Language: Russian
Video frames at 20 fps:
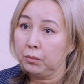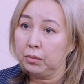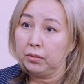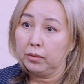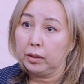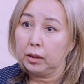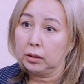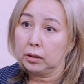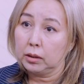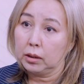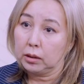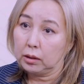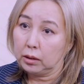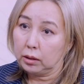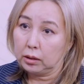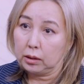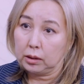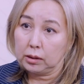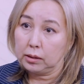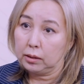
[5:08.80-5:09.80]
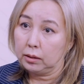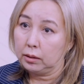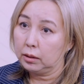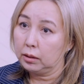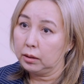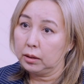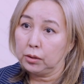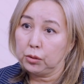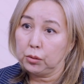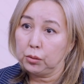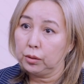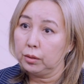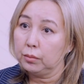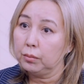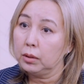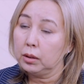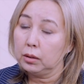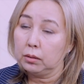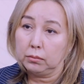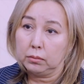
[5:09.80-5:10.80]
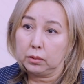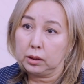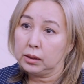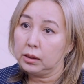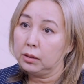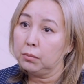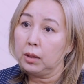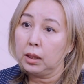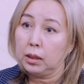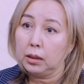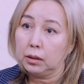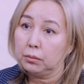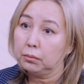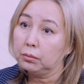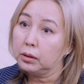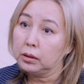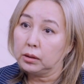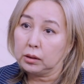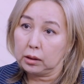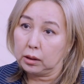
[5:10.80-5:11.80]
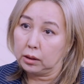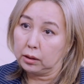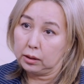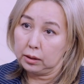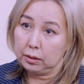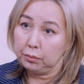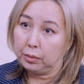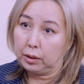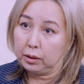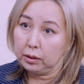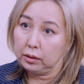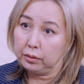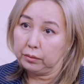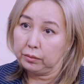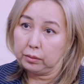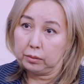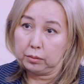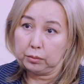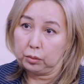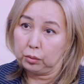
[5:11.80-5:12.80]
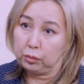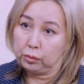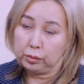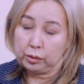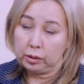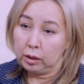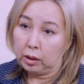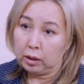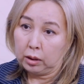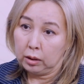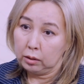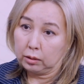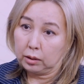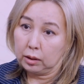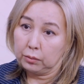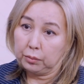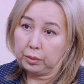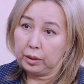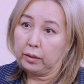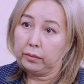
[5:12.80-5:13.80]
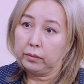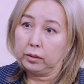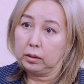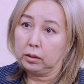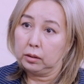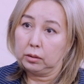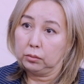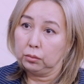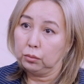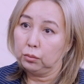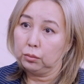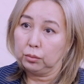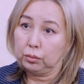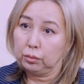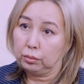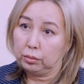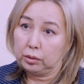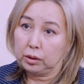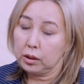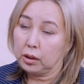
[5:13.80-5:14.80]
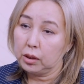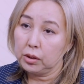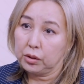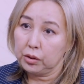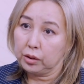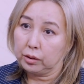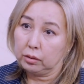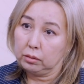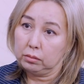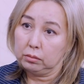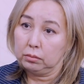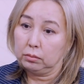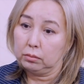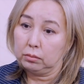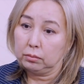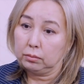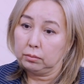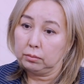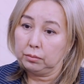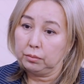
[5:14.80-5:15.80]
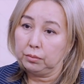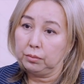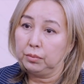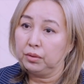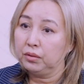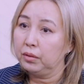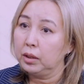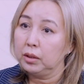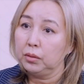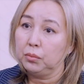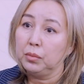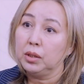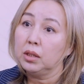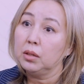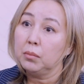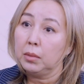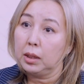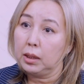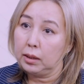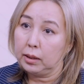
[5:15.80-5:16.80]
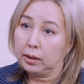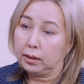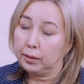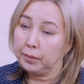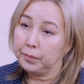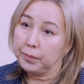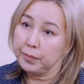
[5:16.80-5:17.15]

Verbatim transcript: бывают какие-то, если недочеты, мы максимально быстро отрабатываем. То есть, как правило, ну, задержек э, бывают минимальная.